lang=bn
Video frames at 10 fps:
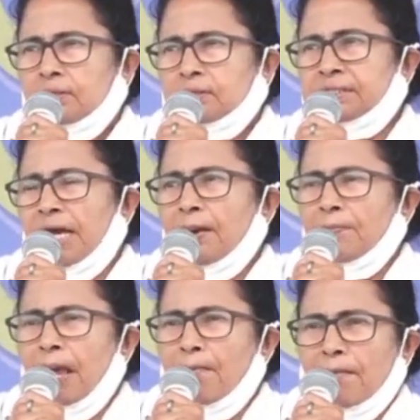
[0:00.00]

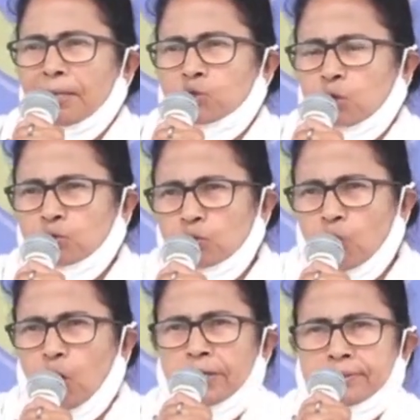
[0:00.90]
সিআরপিএফ আমার শত্রু
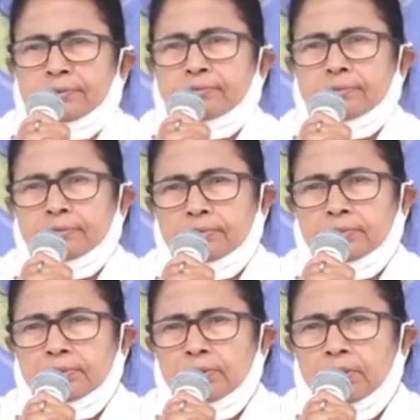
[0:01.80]
নয়
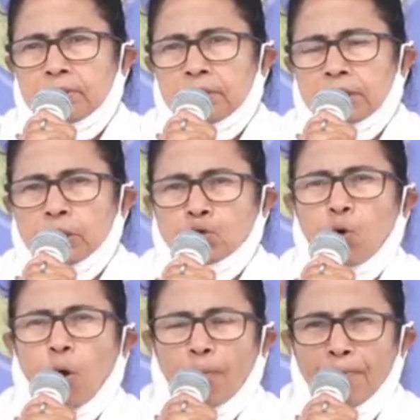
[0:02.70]
কিন্তু
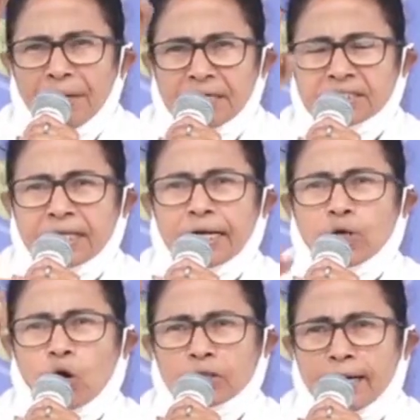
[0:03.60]
হোম মিনিস্টারের
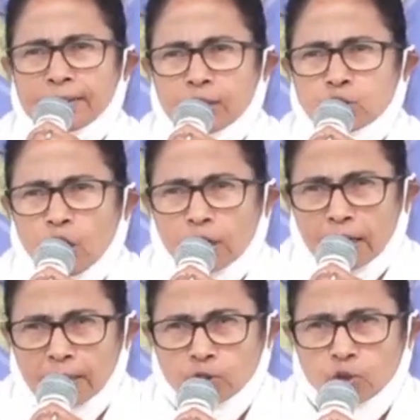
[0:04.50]
কথায় যে
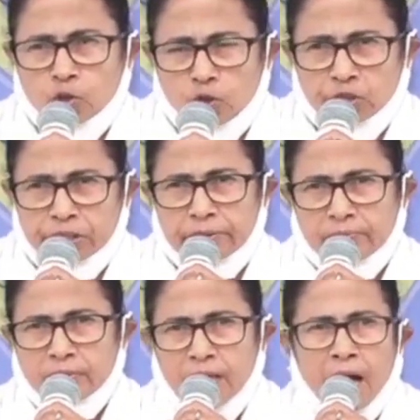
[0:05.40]
চক্রান্ত চলছে
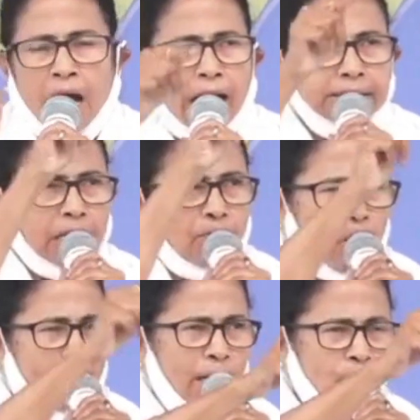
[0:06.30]
আজকে
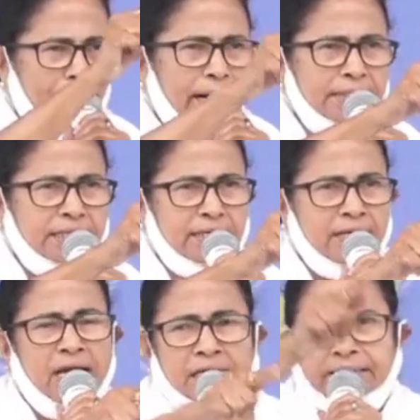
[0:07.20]
প্রমাণ হয়ে গেছে
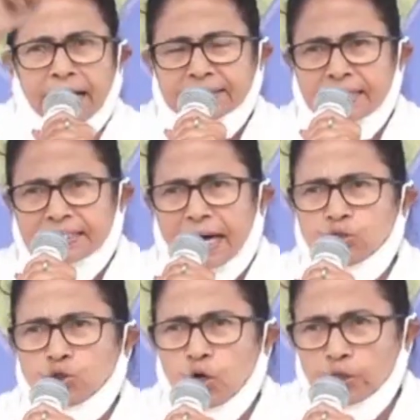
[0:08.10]
যে আজকে
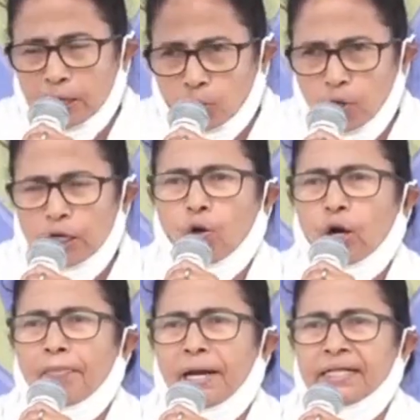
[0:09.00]
চারজনকে গুলি
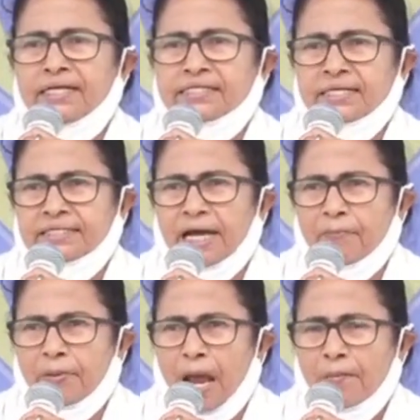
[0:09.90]
করে মেরে দিয়েছে
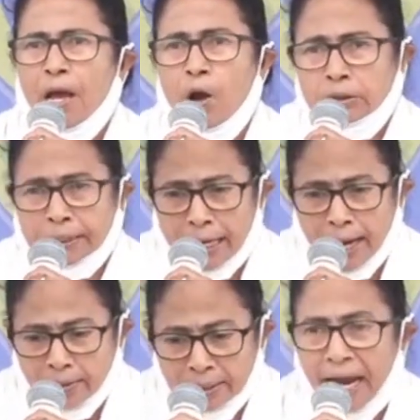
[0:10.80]
সিআরপিএফ যারা
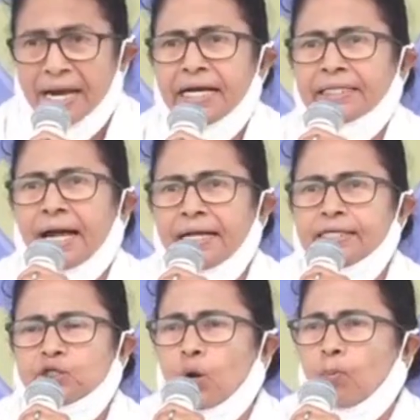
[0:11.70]
লাইনে দাঁড়িয়ে
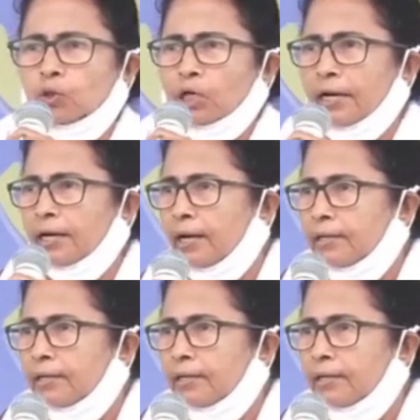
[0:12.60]
ছিল ভোটাররা